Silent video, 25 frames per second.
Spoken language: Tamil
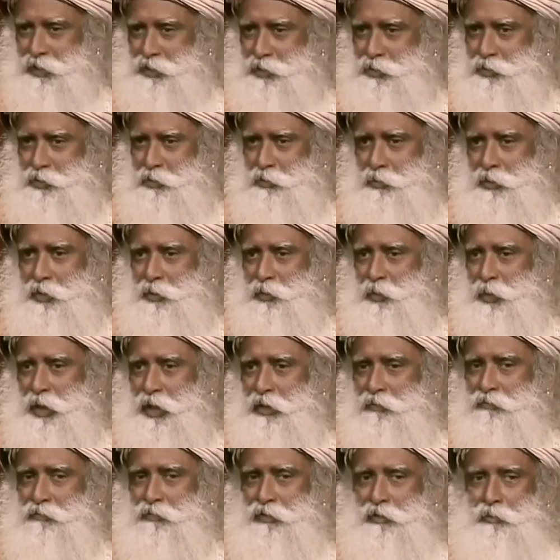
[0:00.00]
நம்பிக்கை
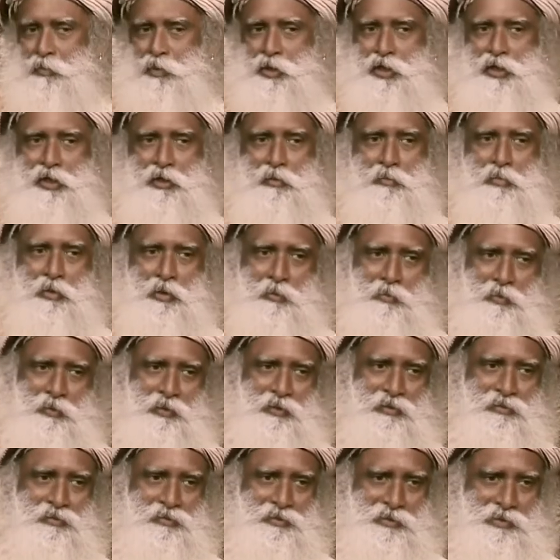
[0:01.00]
மக்களை விடுவிக்கிற
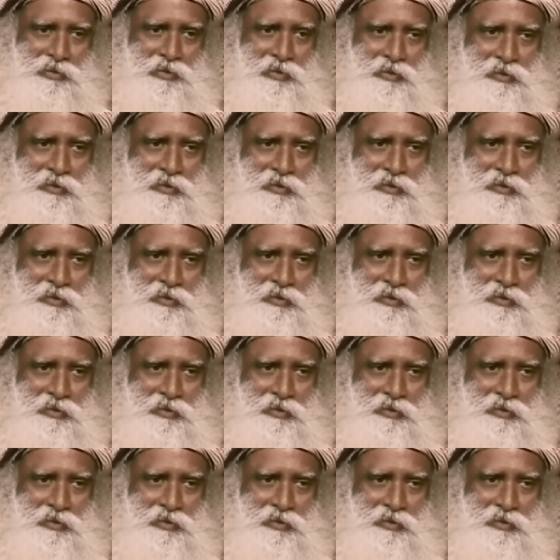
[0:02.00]
வழியாக இருக்கணும்